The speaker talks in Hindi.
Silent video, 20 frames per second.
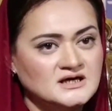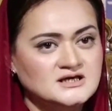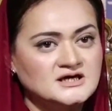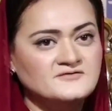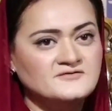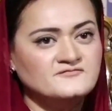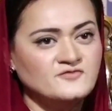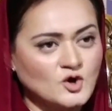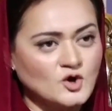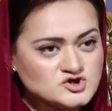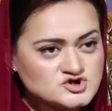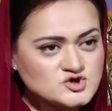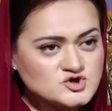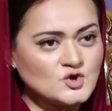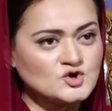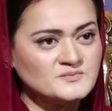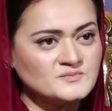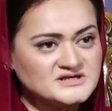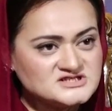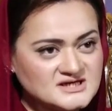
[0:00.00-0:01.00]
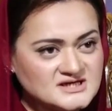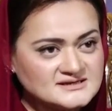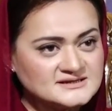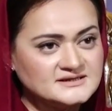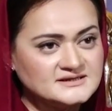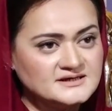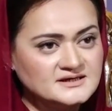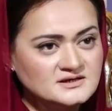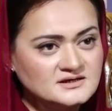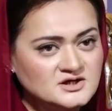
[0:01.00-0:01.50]
ये वो शोर
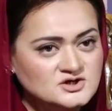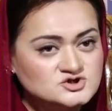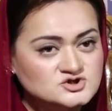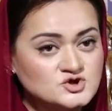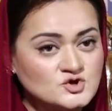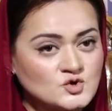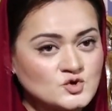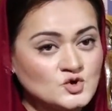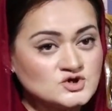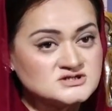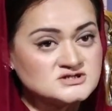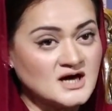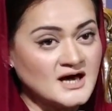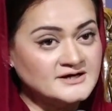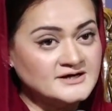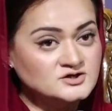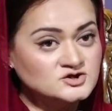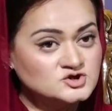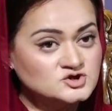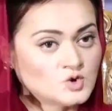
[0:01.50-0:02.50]
मचाते हैं जो रोज़ आइन